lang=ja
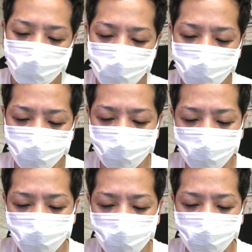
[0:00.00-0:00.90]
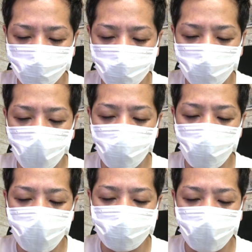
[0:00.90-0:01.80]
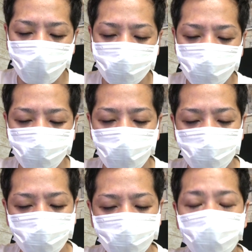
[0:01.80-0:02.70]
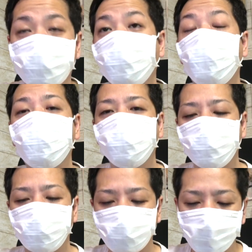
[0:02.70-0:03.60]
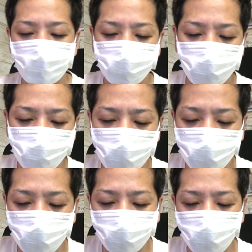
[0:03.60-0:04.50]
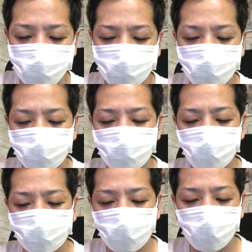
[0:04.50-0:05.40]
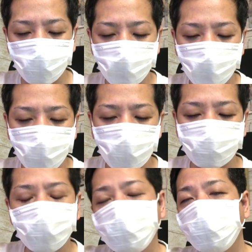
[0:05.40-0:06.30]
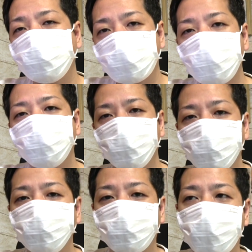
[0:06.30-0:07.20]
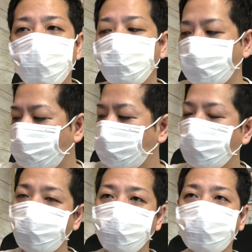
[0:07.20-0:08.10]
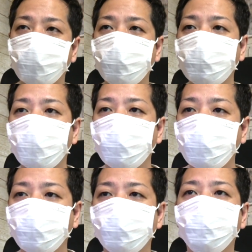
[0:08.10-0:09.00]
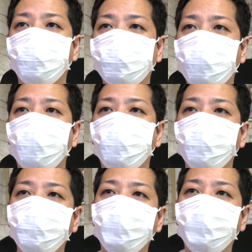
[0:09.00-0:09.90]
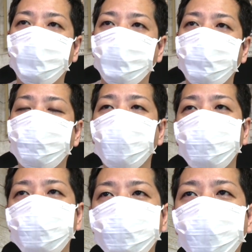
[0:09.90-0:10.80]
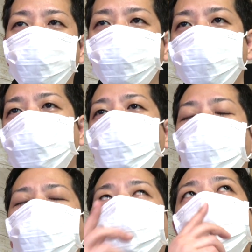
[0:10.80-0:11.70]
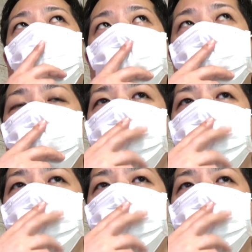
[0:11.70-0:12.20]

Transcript: らそのなんだろうな下方が来たからすぐやめるとかじゃなくそのメガナイト効果使った方まだ全然使えると思うので一緒に使っていきたいなと思いますはいで逆にさ俺さ昨日思ったよ